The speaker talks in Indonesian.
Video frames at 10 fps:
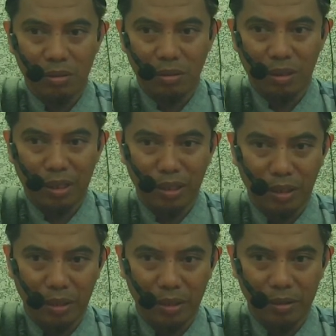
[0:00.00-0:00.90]

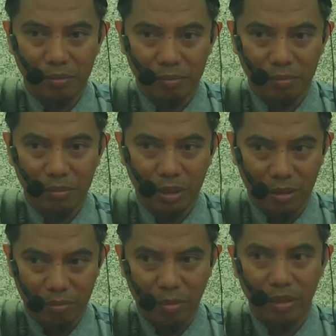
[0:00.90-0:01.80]
karena
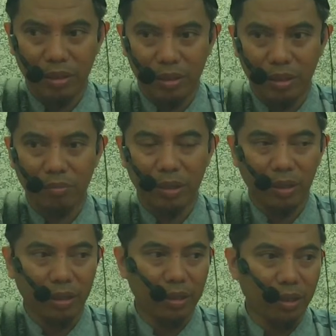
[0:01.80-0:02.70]
ya banyak dari
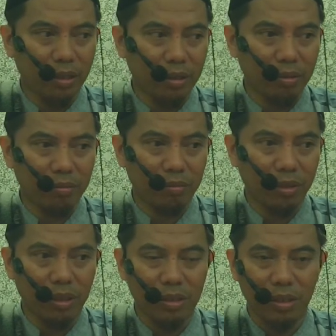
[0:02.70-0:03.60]
mereka yang
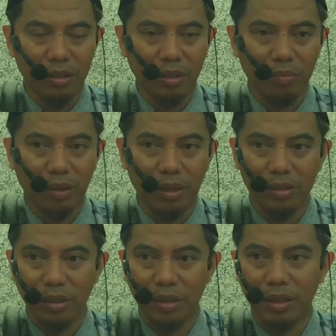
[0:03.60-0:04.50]
berasal dari
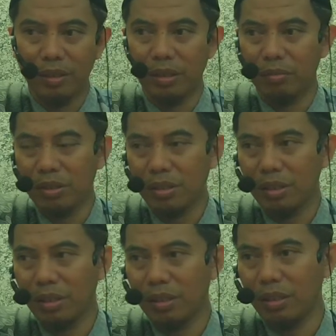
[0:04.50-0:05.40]
Palestina, dari
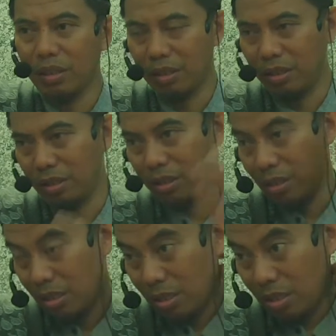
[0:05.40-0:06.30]
Mesir, dari
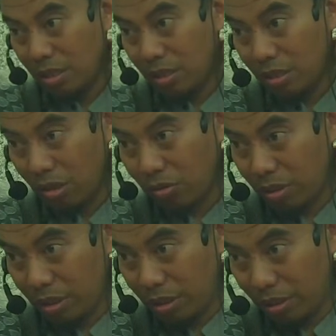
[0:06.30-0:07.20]

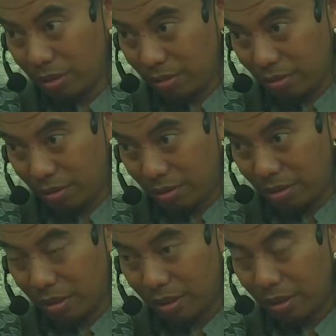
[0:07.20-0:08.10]
Saudi,
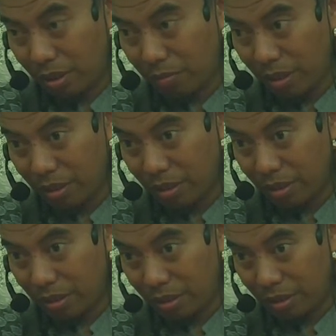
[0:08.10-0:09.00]
dari Yaman,
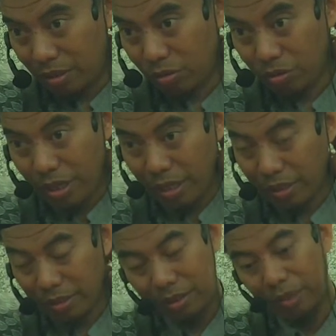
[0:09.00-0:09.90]
dari
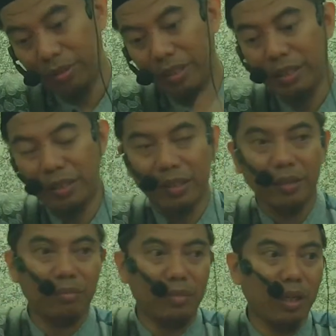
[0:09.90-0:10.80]
Sudan. Kami
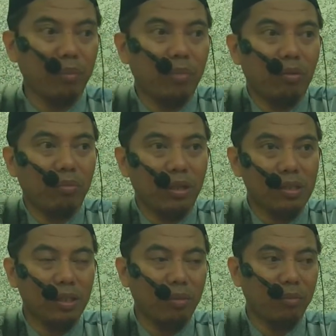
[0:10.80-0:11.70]
tanyakan mengapa umat
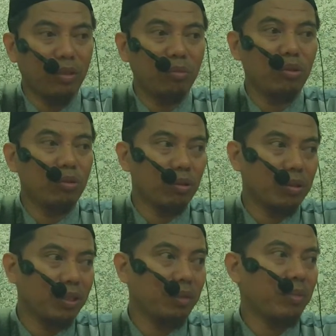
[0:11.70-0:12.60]
Islam ini mundur.
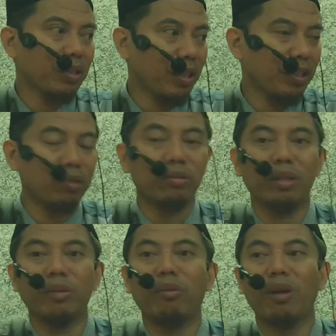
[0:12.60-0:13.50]
Jadi pertanyaan itu
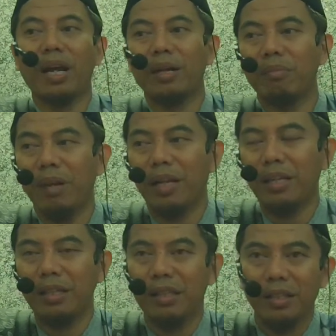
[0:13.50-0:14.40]
kami ulang
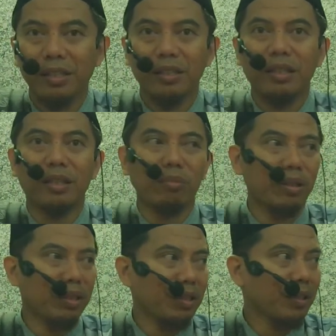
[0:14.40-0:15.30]
kembali dan kami
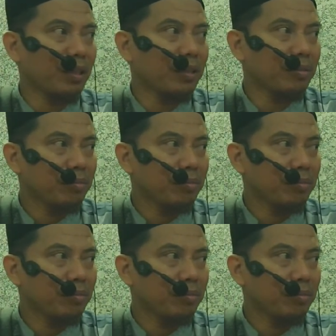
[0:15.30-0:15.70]
tanyakan.